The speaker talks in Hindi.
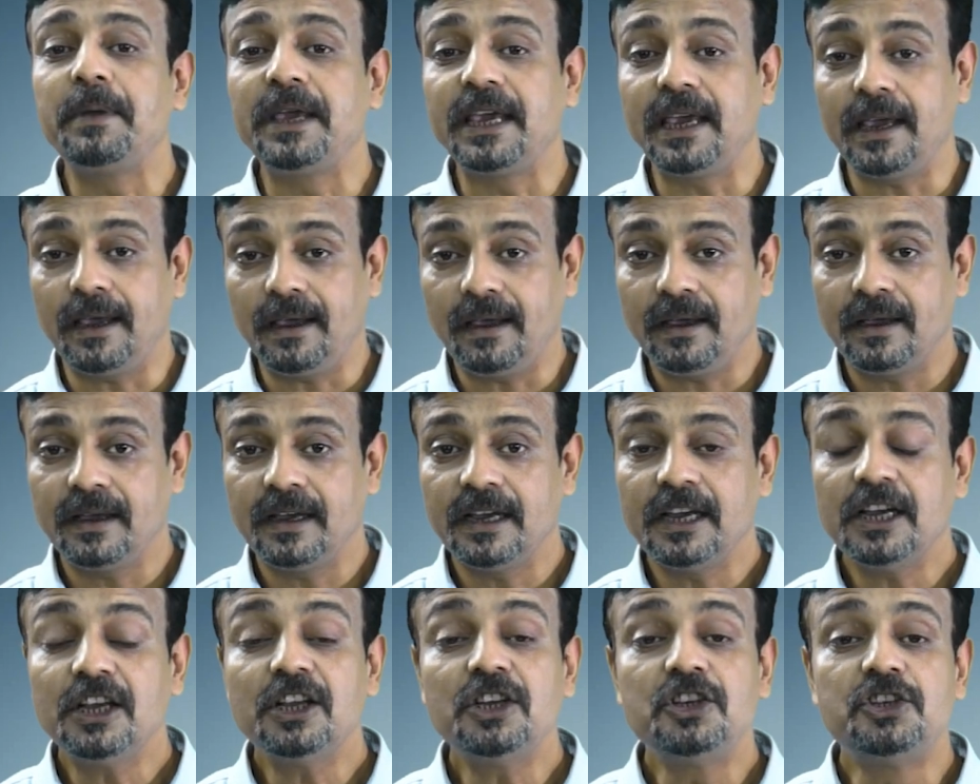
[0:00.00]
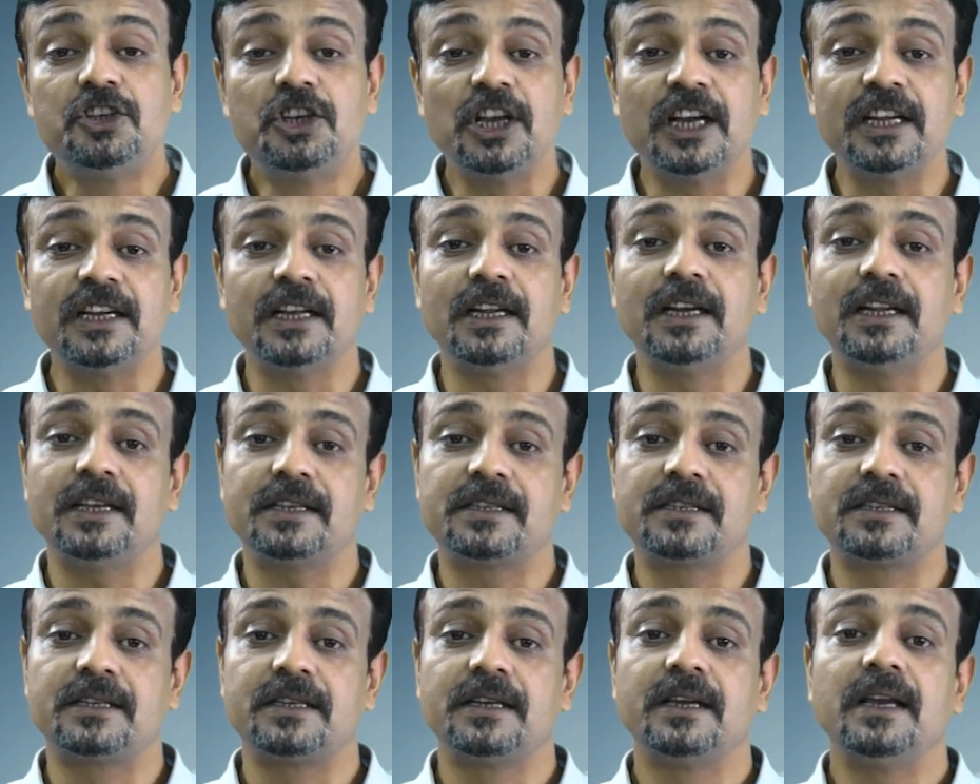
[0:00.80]
बी ए
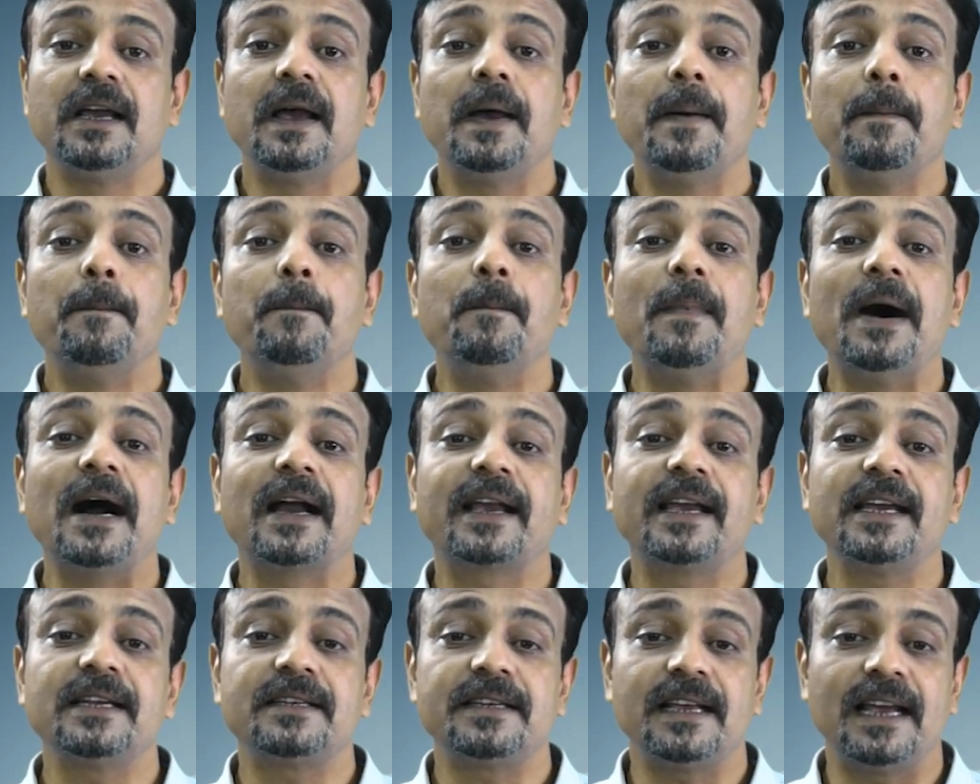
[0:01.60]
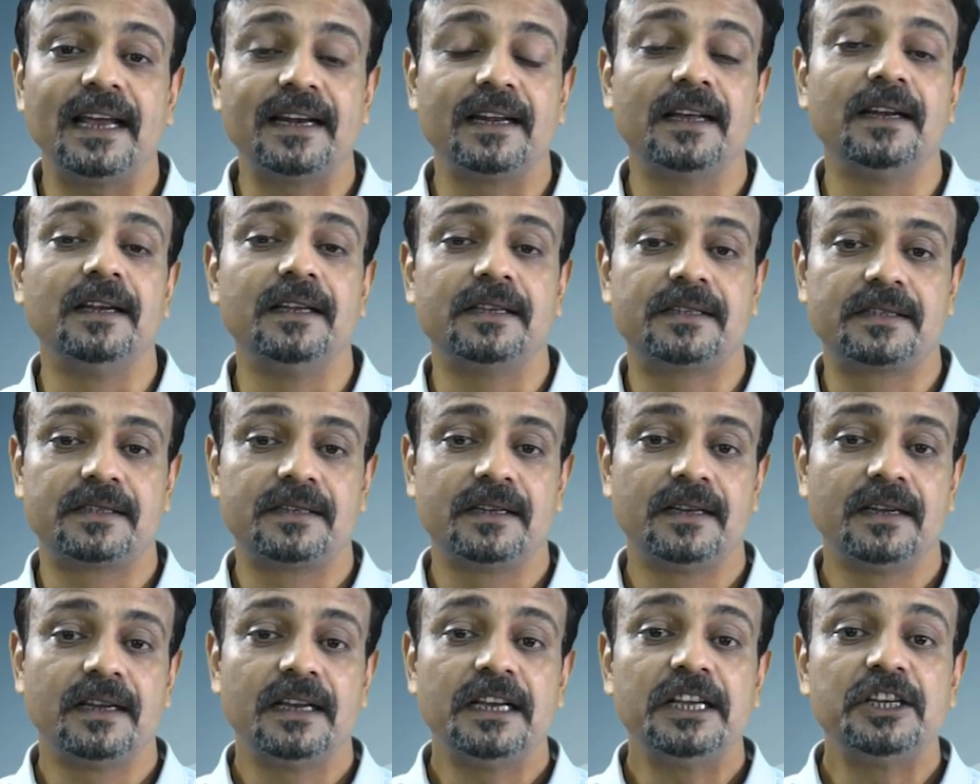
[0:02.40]
जर्नलिस्ट मार्केट
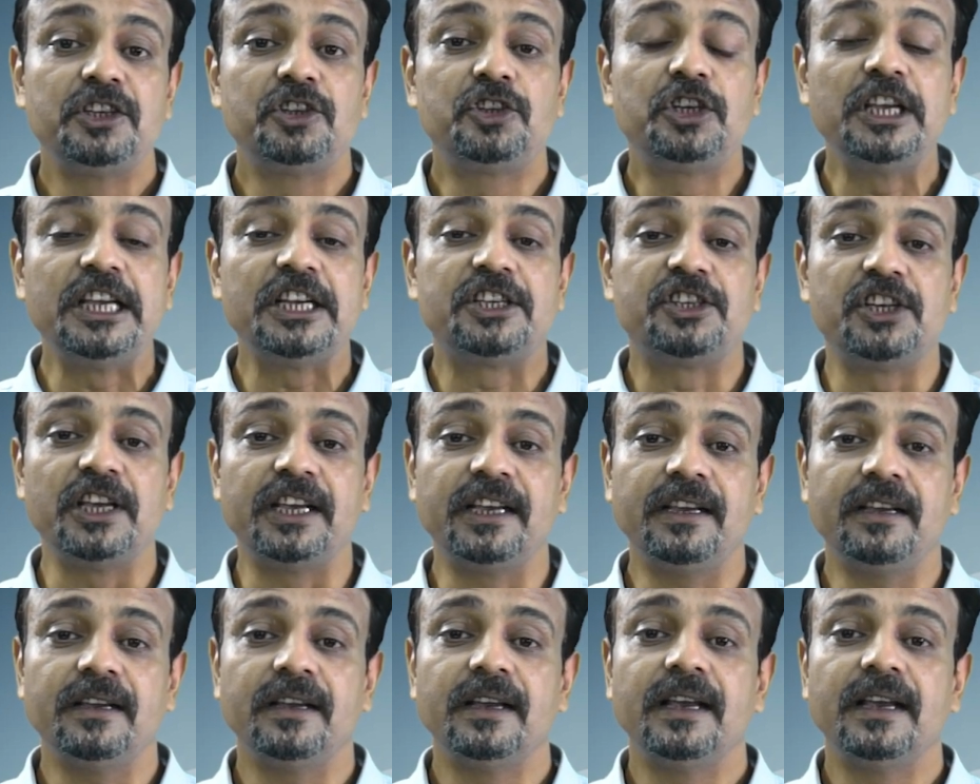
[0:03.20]
एनालिस्ट टीचिंग